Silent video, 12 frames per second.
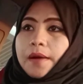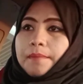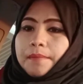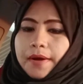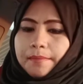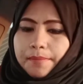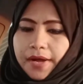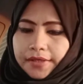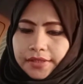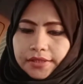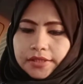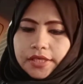Ma'am,
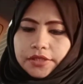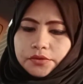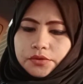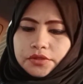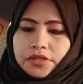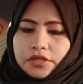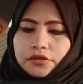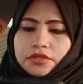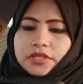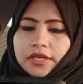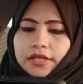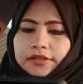bakit ganon dito
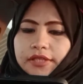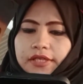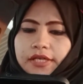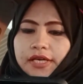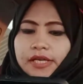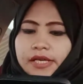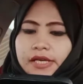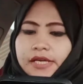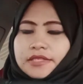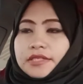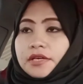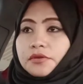sa Qatar
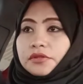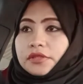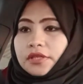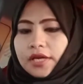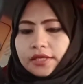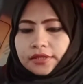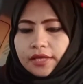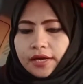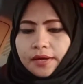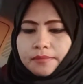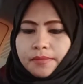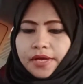nakalagay sa
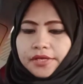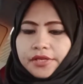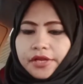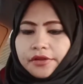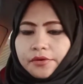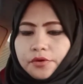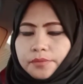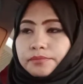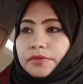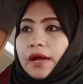kontrata may day off.